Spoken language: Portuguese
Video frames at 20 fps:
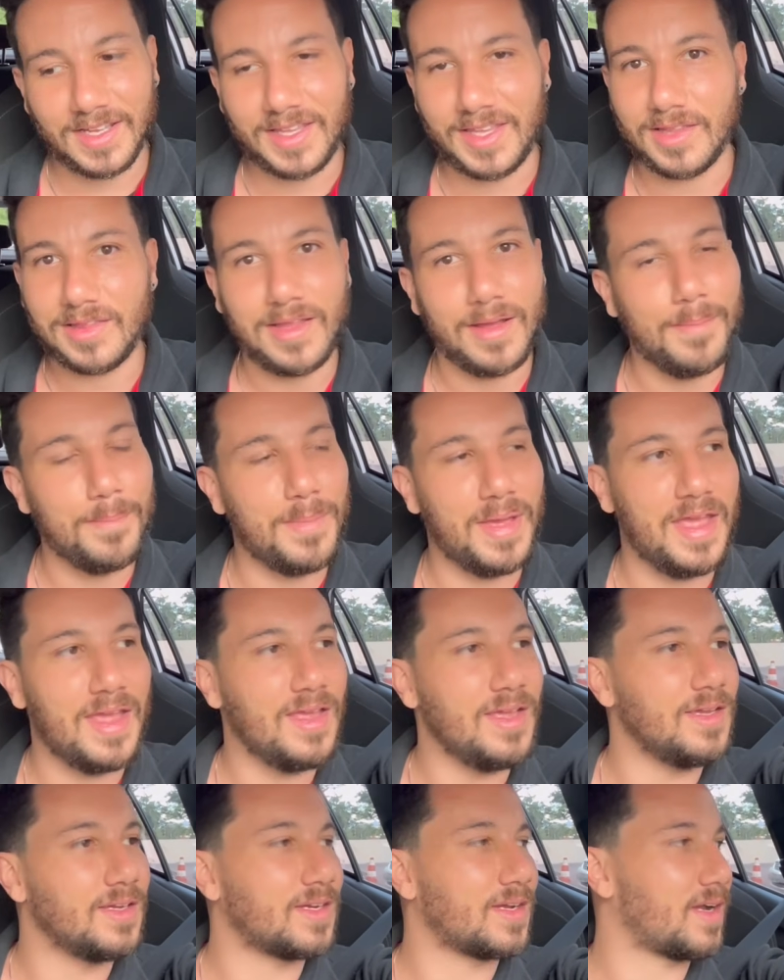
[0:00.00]
aqui
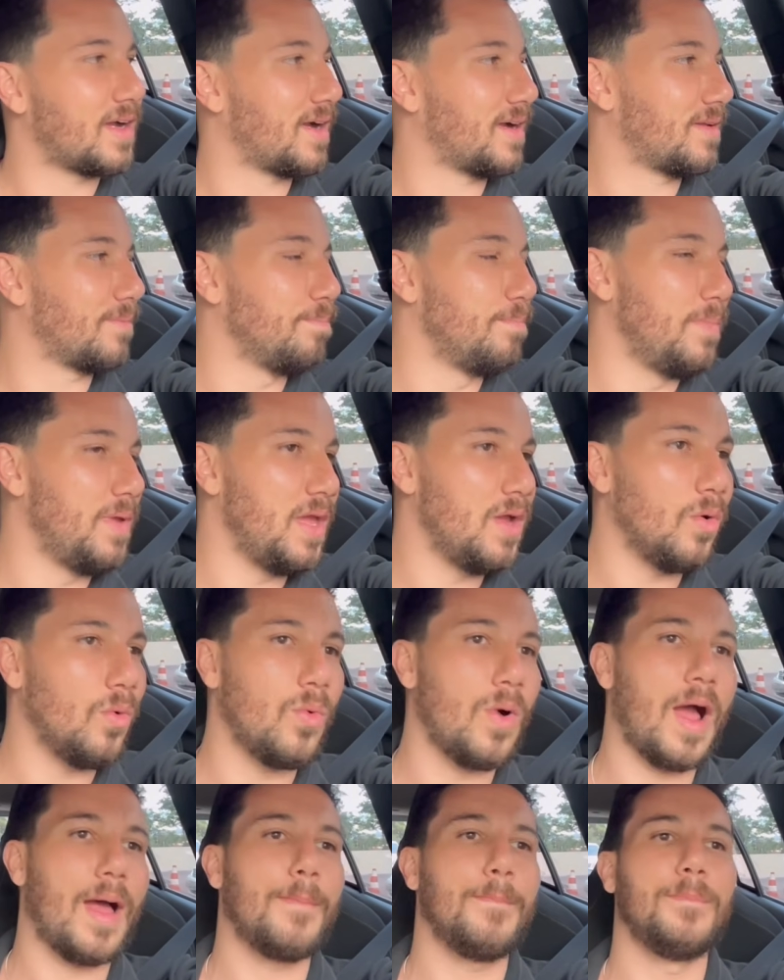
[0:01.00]
também,
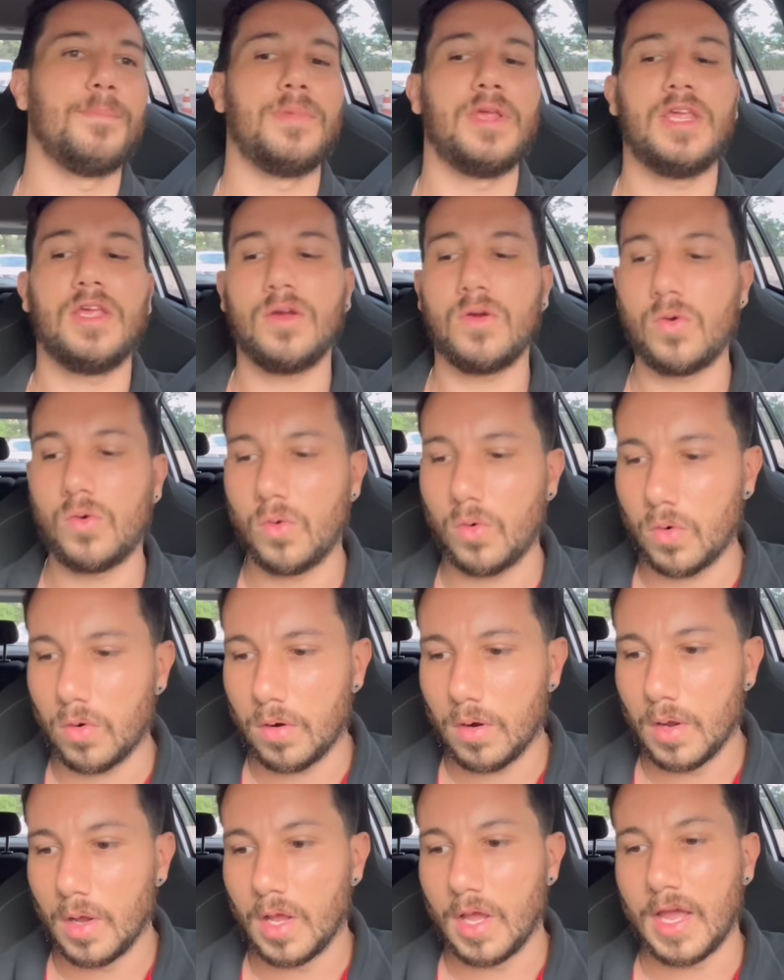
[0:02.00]
meu amigo,
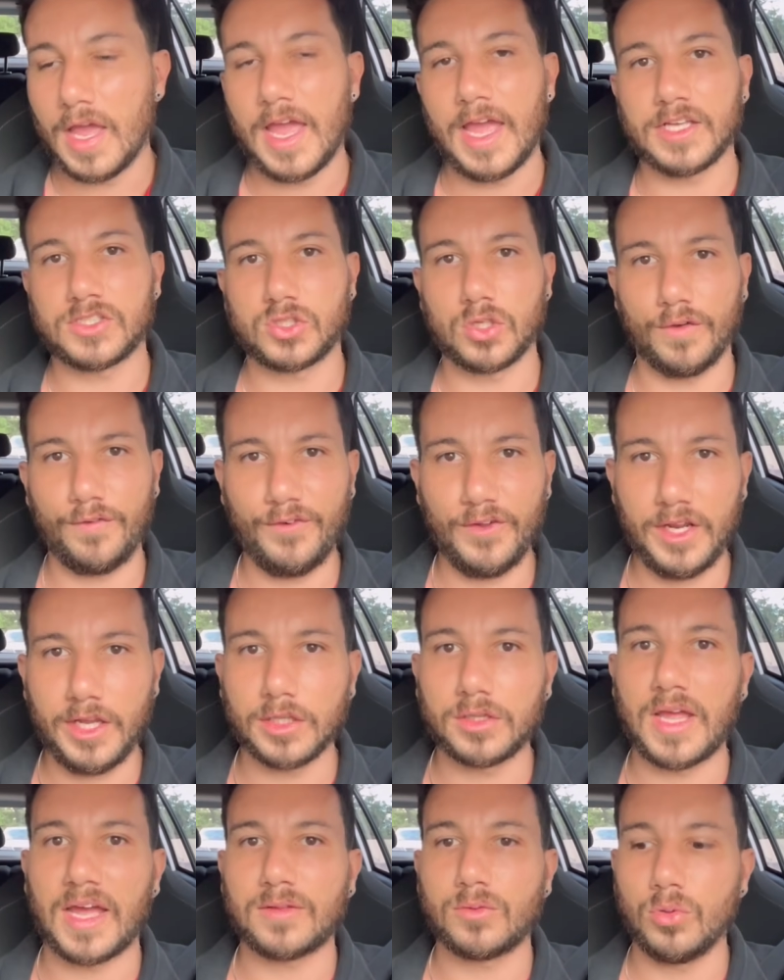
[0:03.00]
é
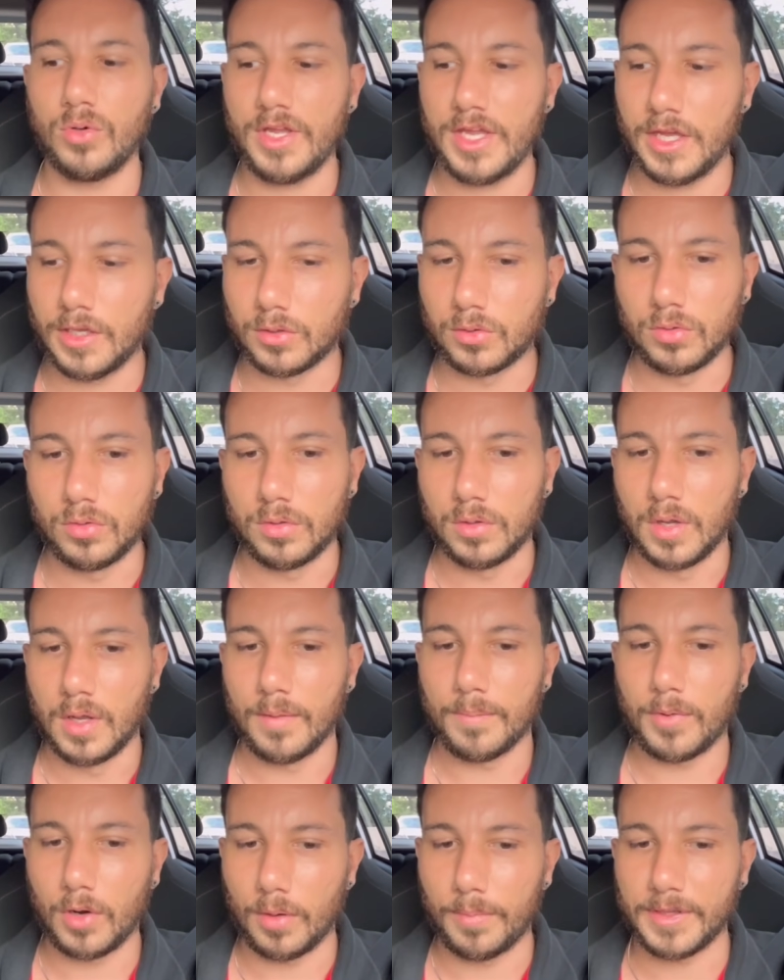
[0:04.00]
sofrido, é doído.
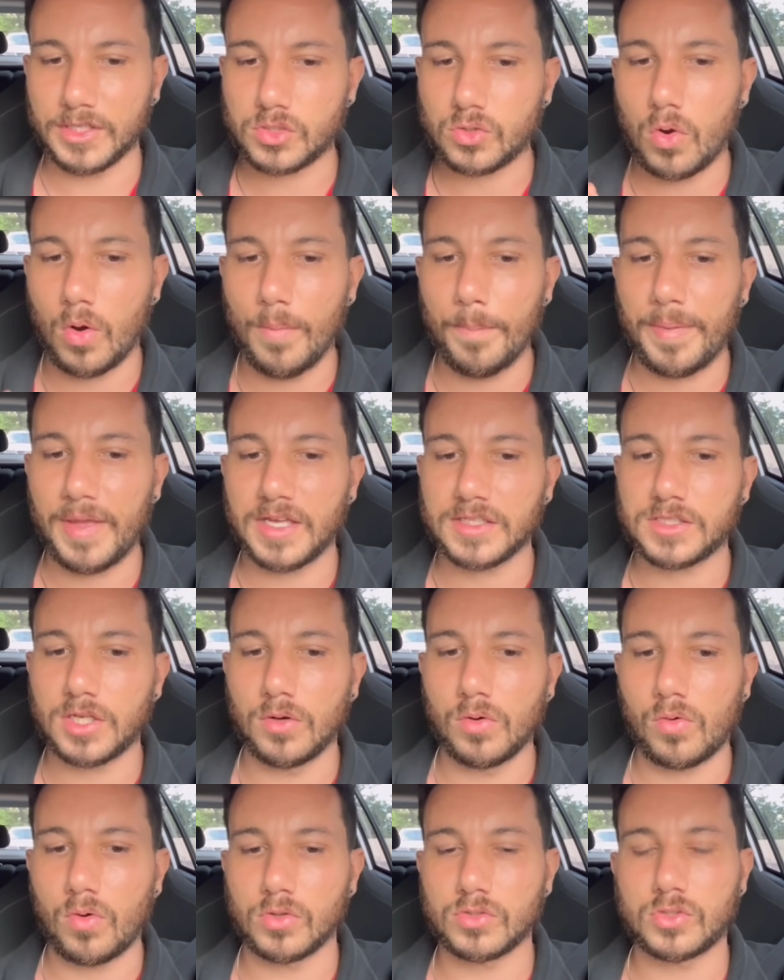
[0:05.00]
Pelo menos compensa
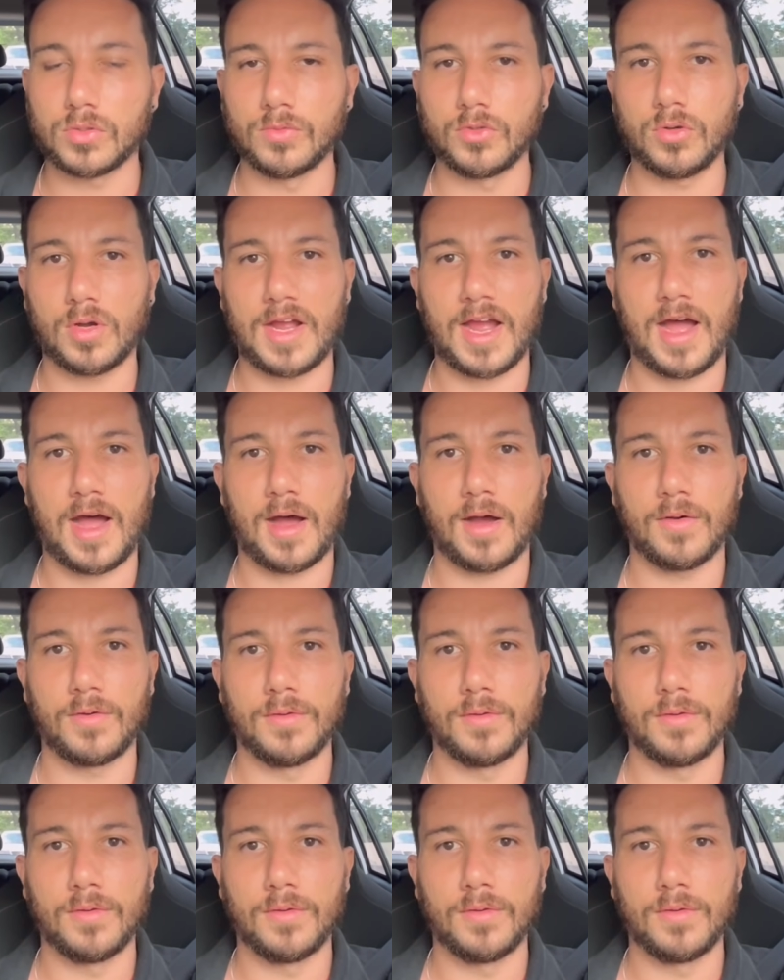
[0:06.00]
no consumo do carro.